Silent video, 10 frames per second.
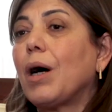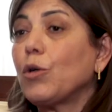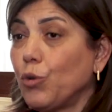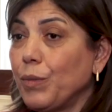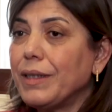
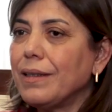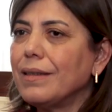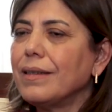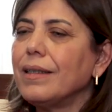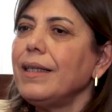mahkum
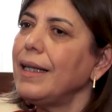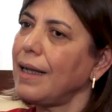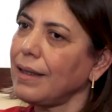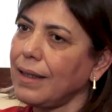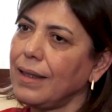edildiği,
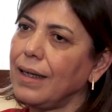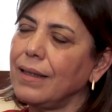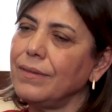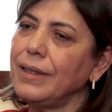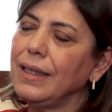ihlal
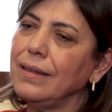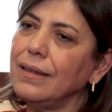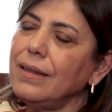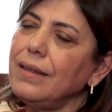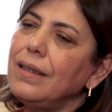kararı
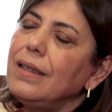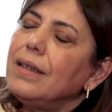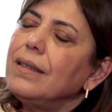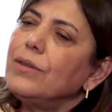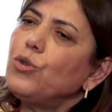verildiği
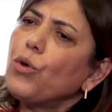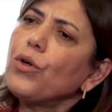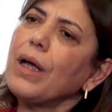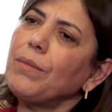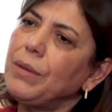e, çok
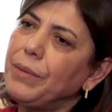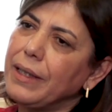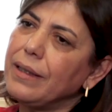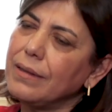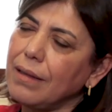önemli
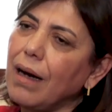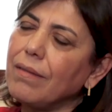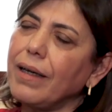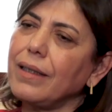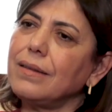bir
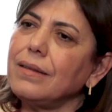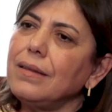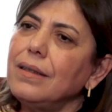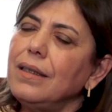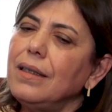
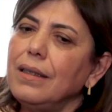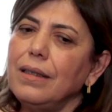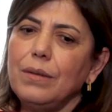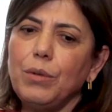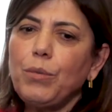davaydı.
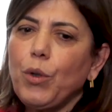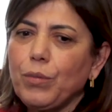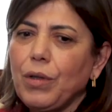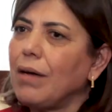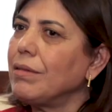Ee,
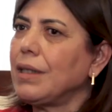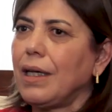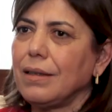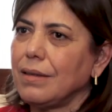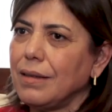bilmiyorum davanın
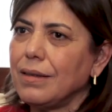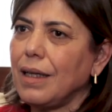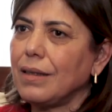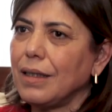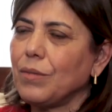
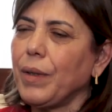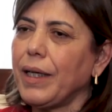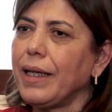ayrıntılarını anlatmaya